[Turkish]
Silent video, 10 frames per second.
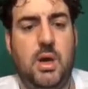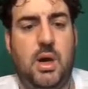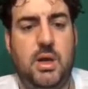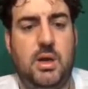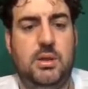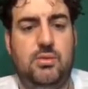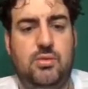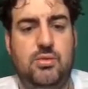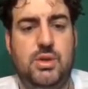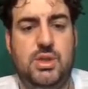Ayaklarını
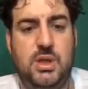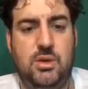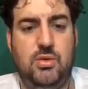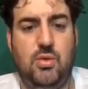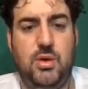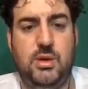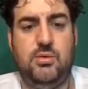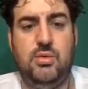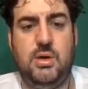tutunca çekiyor, oynatıyor.